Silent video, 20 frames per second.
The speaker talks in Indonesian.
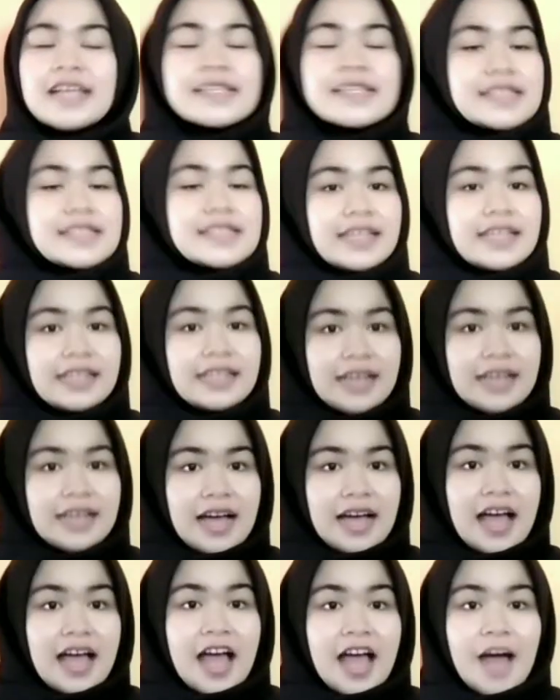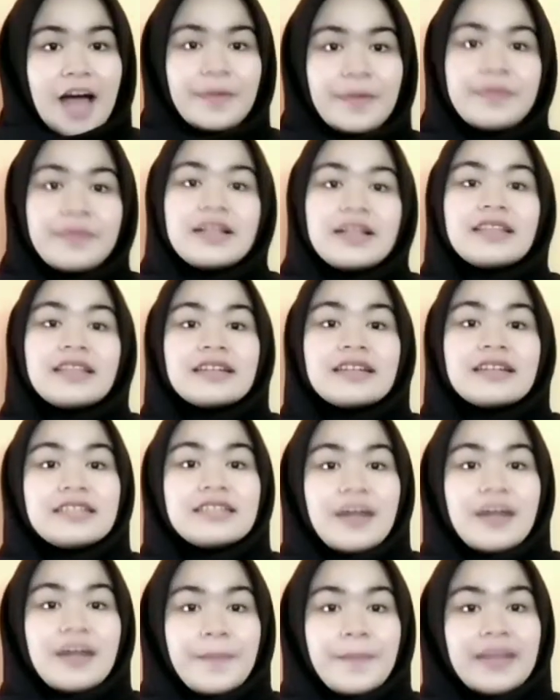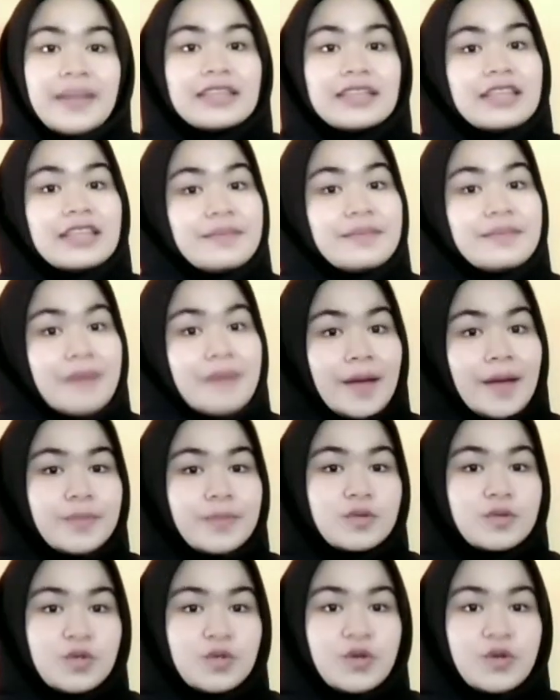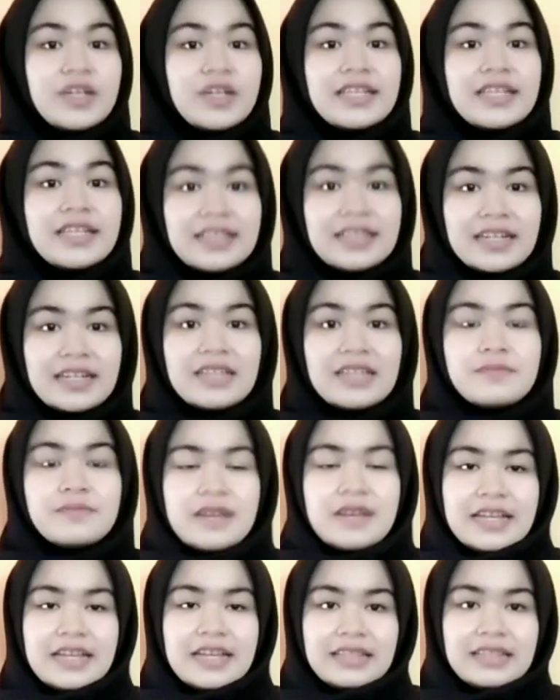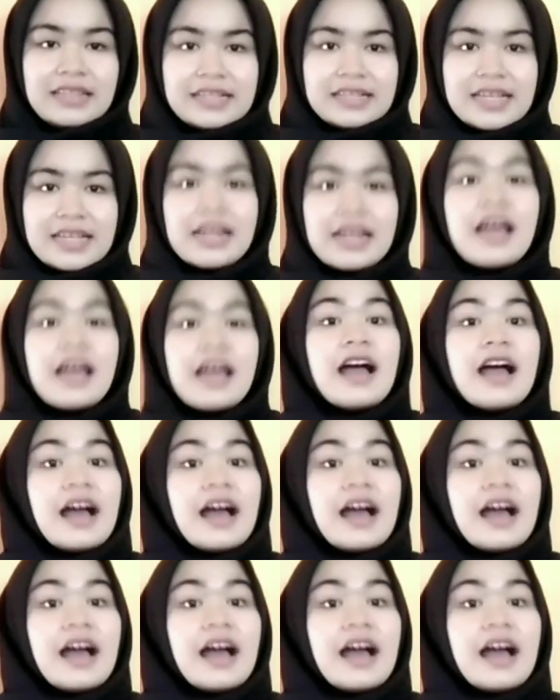Sehingga apabila terdapat 50 liter limbah deterjen